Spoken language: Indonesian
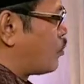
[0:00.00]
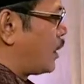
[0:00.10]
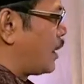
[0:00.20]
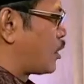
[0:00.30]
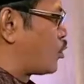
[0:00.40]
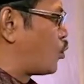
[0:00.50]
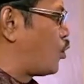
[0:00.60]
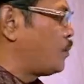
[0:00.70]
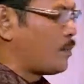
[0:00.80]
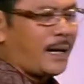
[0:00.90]
adalah
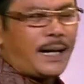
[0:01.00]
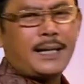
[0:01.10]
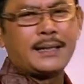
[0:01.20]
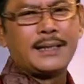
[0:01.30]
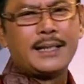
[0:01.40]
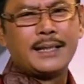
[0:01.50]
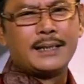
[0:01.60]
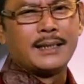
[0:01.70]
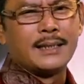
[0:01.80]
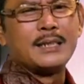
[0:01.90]
sukun maka
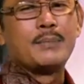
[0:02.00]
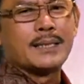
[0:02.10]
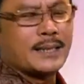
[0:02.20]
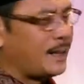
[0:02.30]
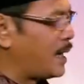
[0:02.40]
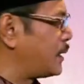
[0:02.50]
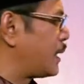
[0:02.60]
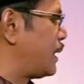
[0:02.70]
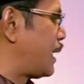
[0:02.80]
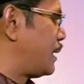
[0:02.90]
e, dibaca dengan
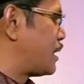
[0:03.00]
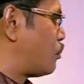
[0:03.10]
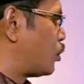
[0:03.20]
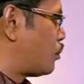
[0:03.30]
ringan disebut